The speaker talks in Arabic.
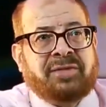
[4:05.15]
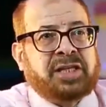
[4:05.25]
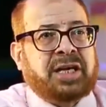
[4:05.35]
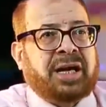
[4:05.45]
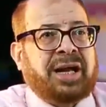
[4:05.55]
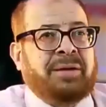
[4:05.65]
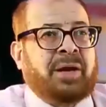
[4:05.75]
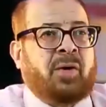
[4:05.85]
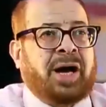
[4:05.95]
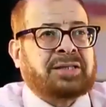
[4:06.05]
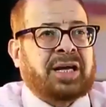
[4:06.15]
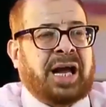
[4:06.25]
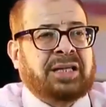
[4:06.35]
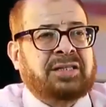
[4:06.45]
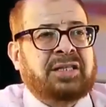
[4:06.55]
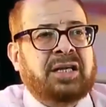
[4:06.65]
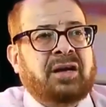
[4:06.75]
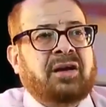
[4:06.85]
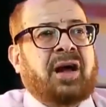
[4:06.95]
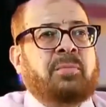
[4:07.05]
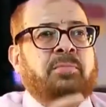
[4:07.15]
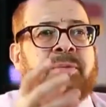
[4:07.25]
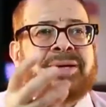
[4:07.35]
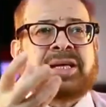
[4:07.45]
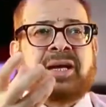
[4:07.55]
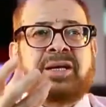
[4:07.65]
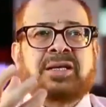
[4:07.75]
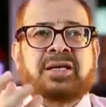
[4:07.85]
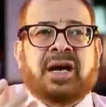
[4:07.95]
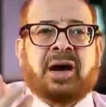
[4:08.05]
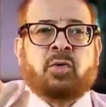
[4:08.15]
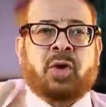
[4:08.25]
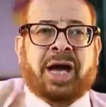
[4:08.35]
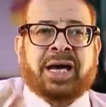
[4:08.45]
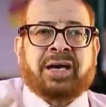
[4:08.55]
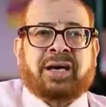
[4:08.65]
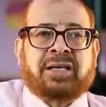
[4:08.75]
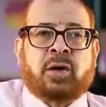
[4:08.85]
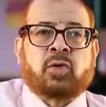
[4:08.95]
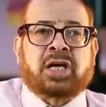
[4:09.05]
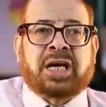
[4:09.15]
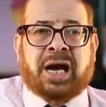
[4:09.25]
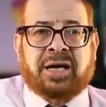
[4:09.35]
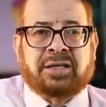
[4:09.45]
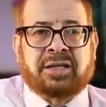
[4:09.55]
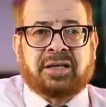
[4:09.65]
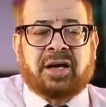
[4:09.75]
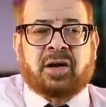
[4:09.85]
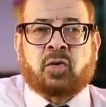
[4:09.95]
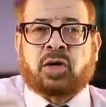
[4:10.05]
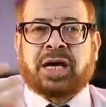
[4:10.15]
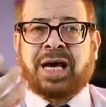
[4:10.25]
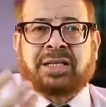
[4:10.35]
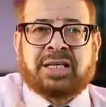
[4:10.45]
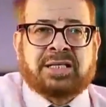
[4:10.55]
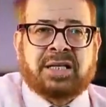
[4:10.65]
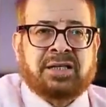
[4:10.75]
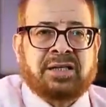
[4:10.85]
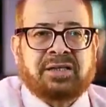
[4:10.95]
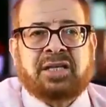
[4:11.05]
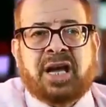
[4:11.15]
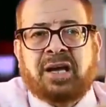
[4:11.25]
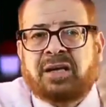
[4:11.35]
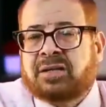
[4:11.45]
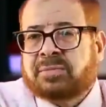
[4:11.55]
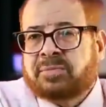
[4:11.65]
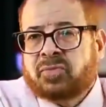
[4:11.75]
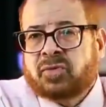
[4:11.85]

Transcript: نفس الكلام لو حصل عندي لمب مثلا او حاجه كده كلكيعه الكلكيعه دي ده